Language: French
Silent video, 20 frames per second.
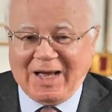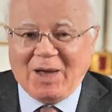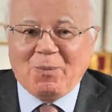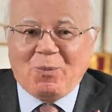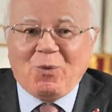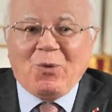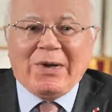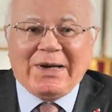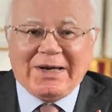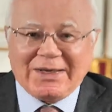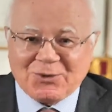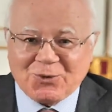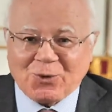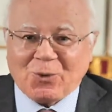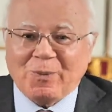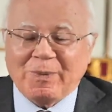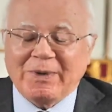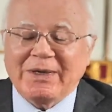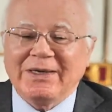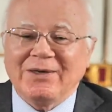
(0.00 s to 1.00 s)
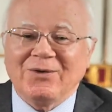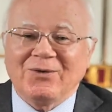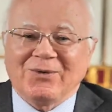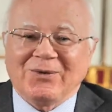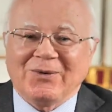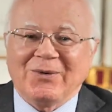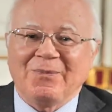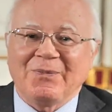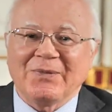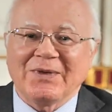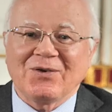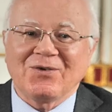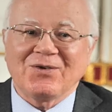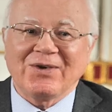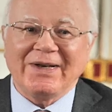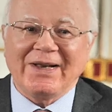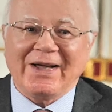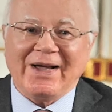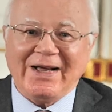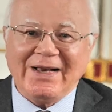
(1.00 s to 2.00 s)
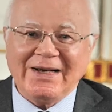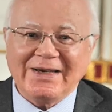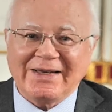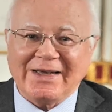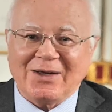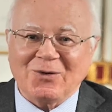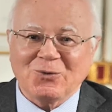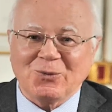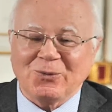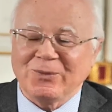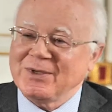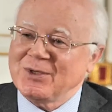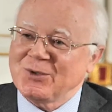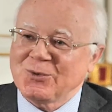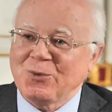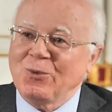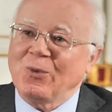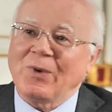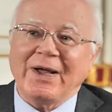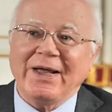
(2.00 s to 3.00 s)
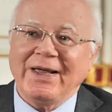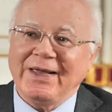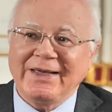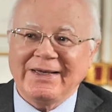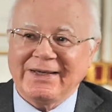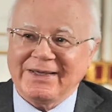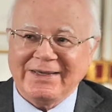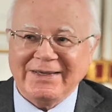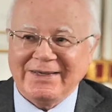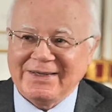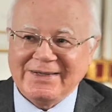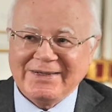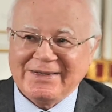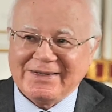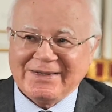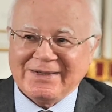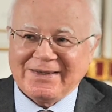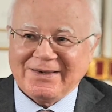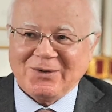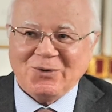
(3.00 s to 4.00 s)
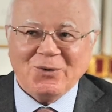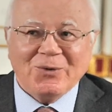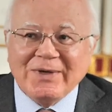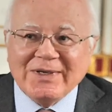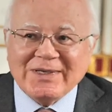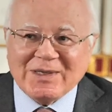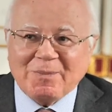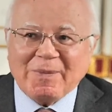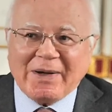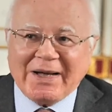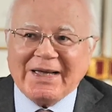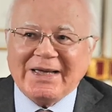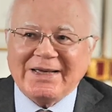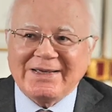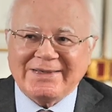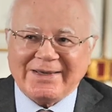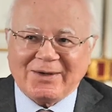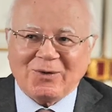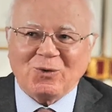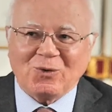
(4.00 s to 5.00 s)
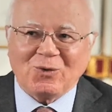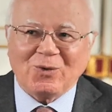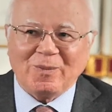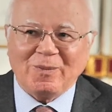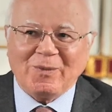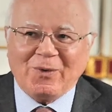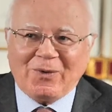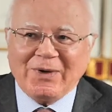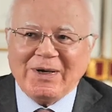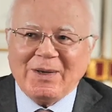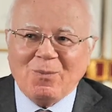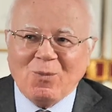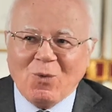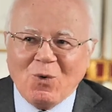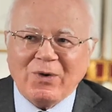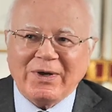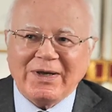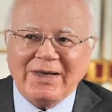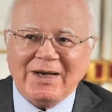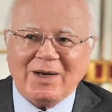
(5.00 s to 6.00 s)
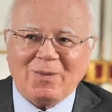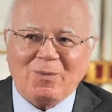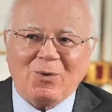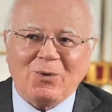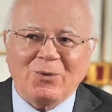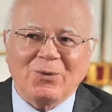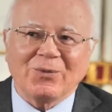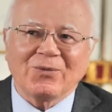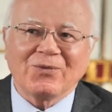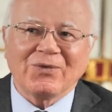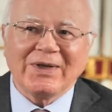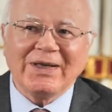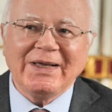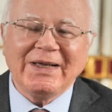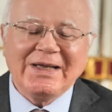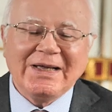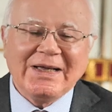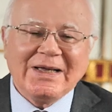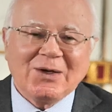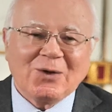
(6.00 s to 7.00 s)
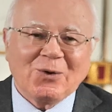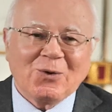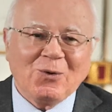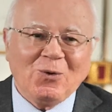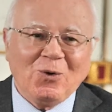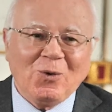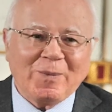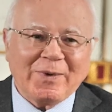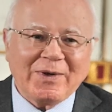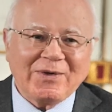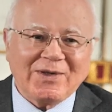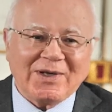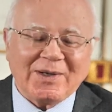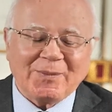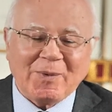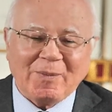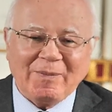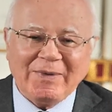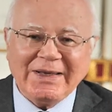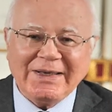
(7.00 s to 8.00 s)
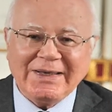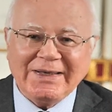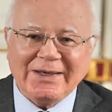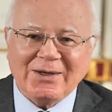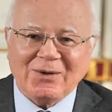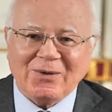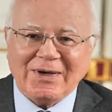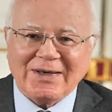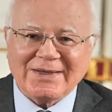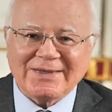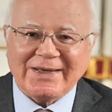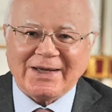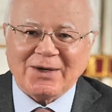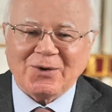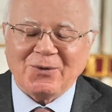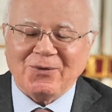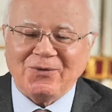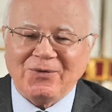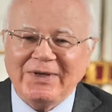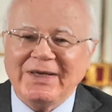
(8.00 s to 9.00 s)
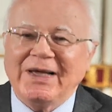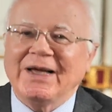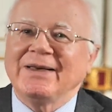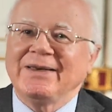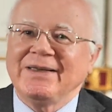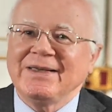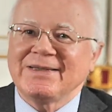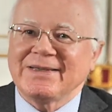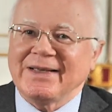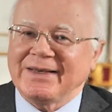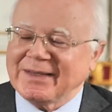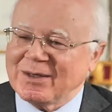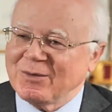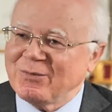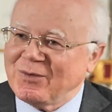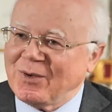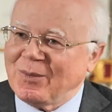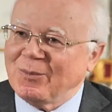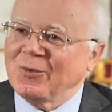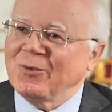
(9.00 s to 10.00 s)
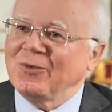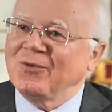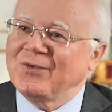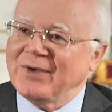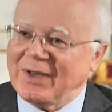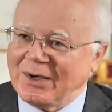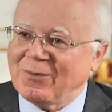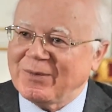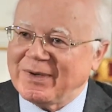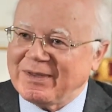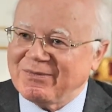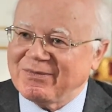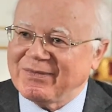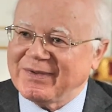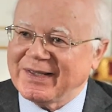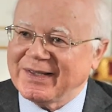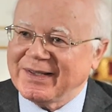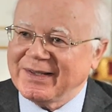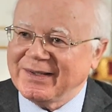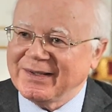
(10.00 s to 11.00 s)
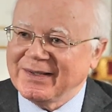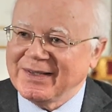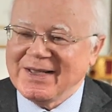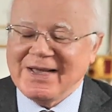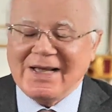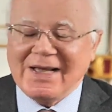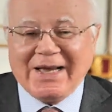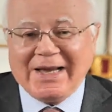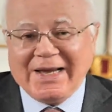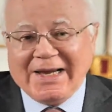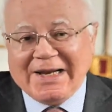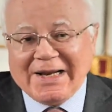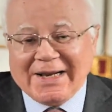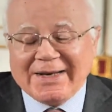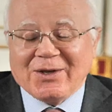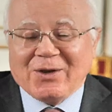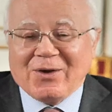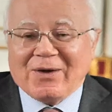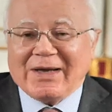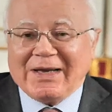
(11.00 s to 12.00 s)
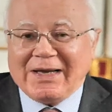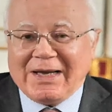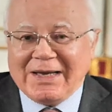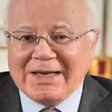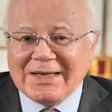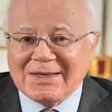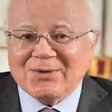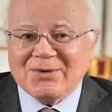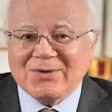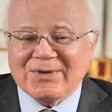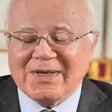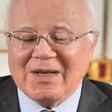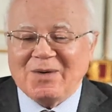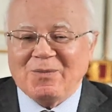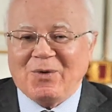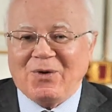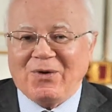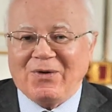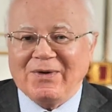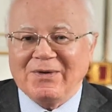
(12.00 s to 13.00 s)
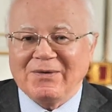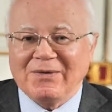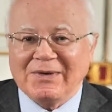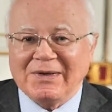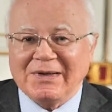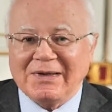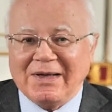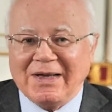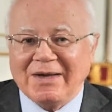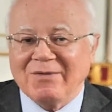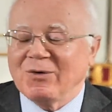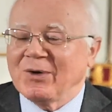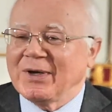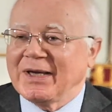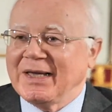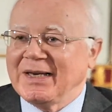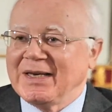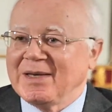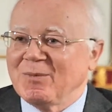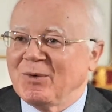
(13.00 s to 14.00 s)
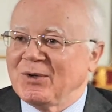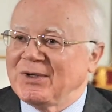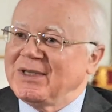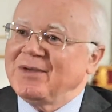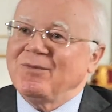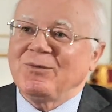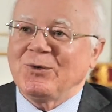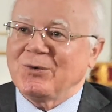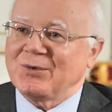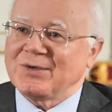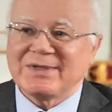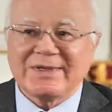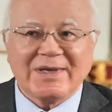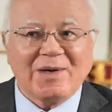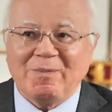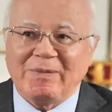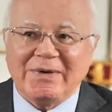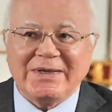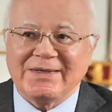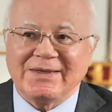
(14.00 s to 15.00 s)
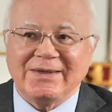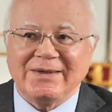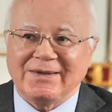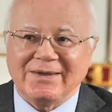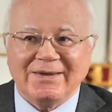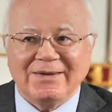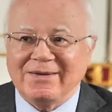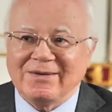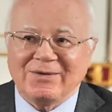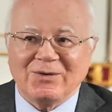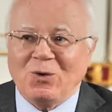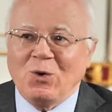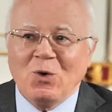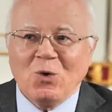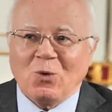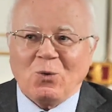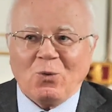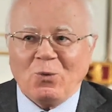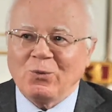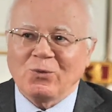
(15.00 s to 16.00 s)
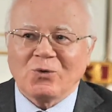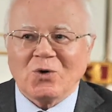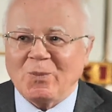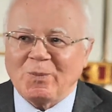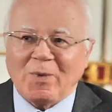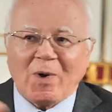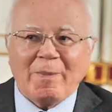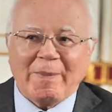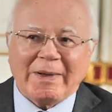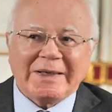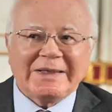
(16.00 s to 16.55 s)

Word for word: un peu à la surprise générale, car son discours écrit ne disait pas exactement les mots qu'il a prononcés, que le président de la Nicolas Sarkozy, a dit cette réforme, nous allons la faire. Et il a d'ailleurs essentiellement euh, invoqué des motifs de simplicité, disant on ne comprend